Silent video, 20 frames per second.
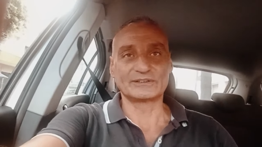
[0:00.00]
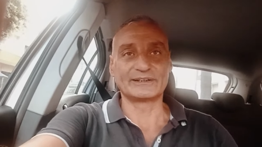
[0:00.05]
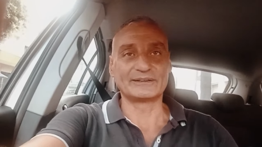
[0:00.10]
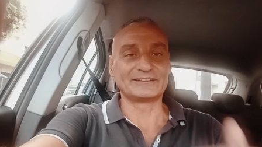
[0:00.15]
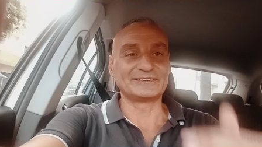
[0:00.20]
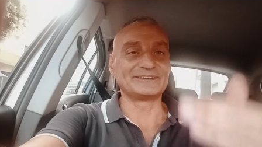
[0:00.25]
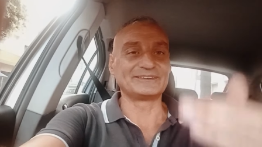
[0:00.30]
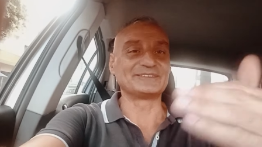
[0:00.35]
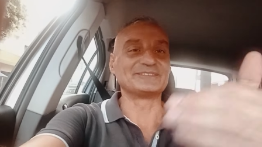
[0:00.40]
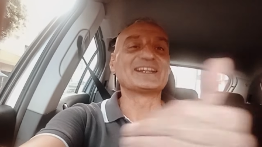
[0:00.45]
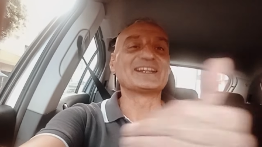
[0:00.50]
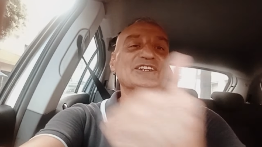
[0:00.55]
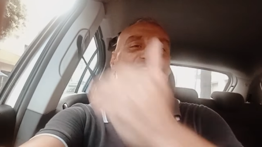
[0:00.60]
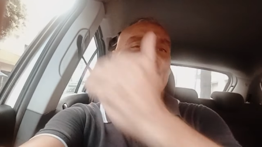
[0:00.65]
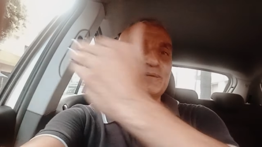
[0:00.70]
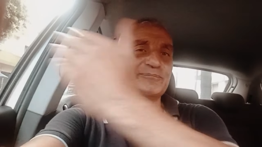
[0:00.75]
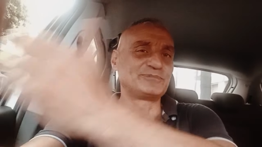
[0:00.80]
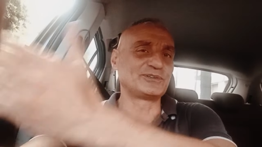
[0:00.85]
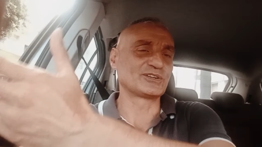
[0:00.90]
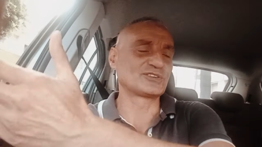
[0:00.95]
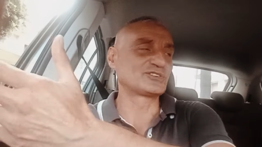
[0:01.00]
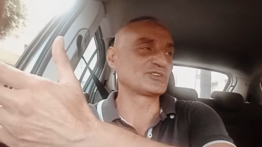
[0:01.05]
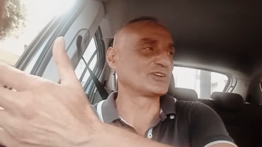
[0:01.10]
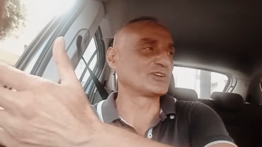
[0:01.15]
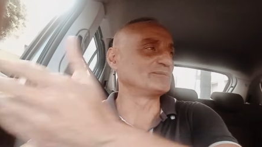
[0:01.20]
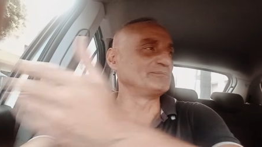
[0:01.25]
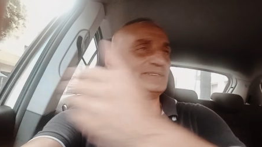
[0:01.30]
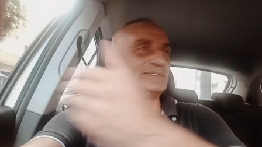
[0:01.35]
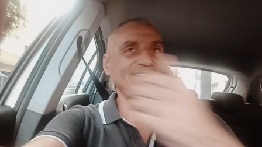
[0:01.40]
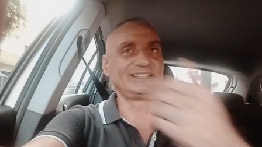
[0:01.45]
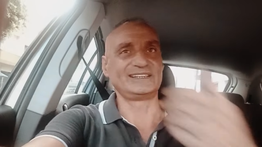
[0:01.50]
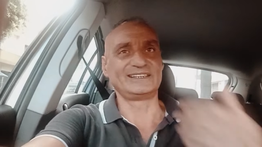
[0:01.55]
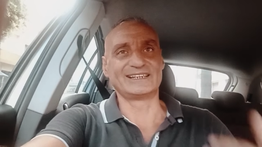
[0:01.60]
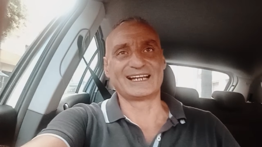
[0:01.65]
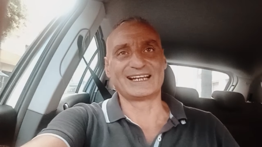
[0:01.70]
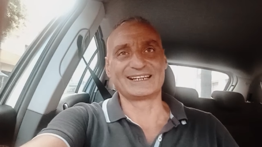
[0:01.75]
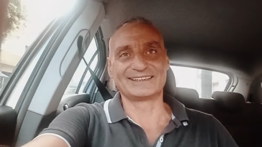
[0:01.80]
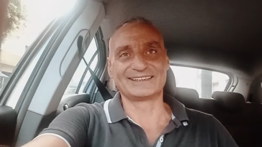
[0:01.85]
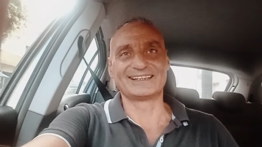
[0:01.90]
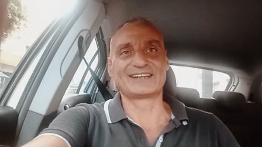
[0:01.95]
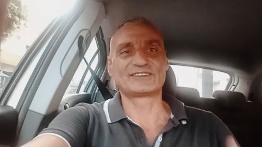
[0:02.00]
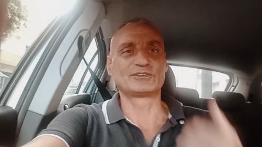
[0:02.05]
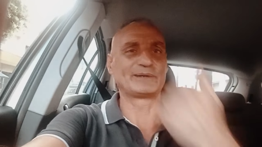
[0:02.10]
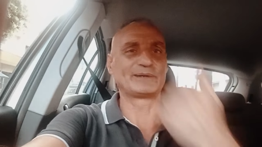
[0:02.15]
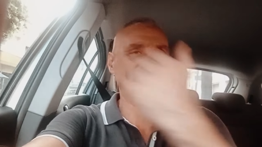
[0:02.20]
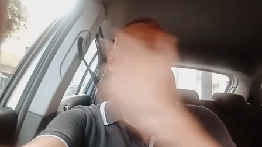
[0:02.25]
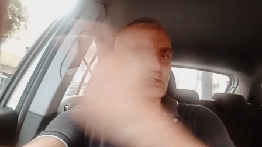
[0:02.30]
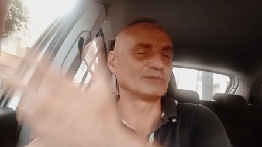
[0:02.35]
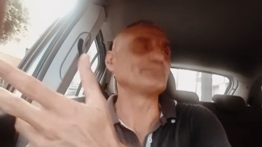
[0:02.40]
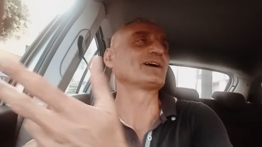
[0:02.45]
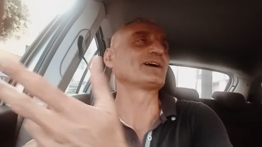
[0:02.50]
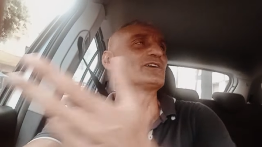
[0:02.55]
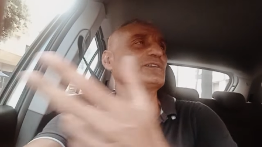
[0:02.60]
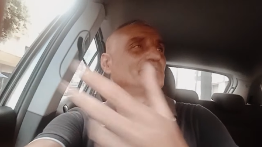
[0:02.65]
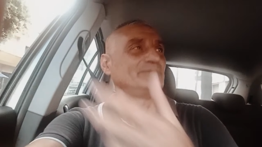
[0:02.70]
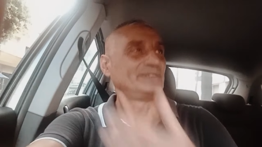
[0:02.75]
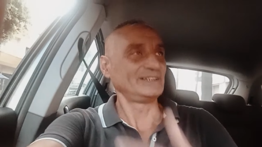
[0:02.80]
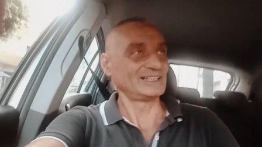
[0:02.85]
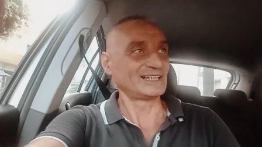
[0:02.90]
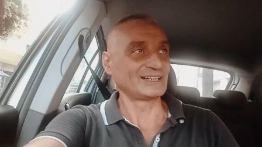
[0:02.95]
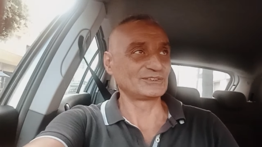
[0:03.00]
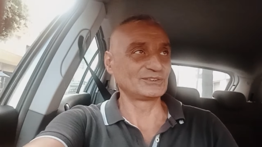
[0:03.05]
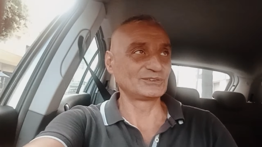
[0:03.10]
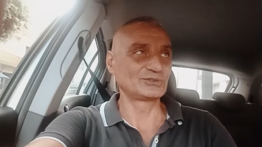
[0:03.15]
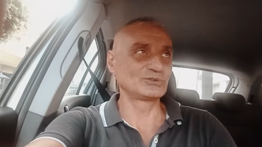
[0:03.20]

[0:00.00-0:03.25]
eh, la Champions col Milan, la Supercoppa col Milan,